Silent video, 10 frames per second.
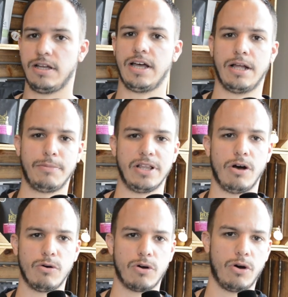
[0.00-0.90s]
kann man
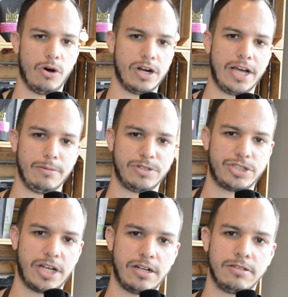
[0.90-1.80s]
auch online
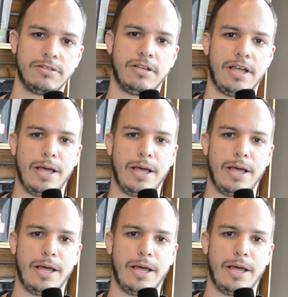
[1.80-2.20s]
bestellen.